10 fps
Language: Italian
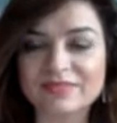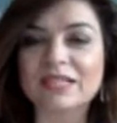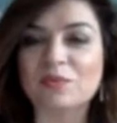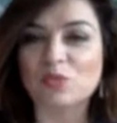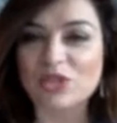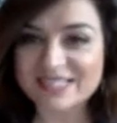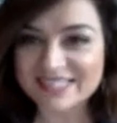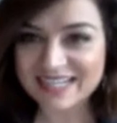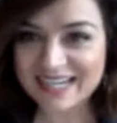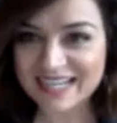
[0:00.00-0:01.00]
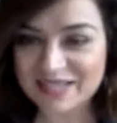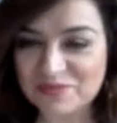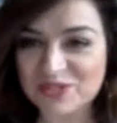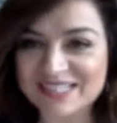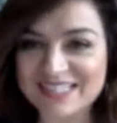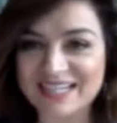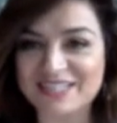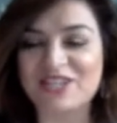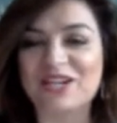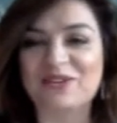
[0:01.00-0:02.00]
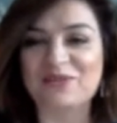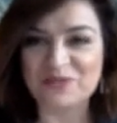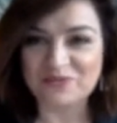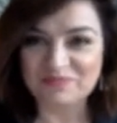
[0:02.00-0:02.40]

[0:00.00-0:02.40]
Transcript: Buonasera a lei, buonasera Giacomo.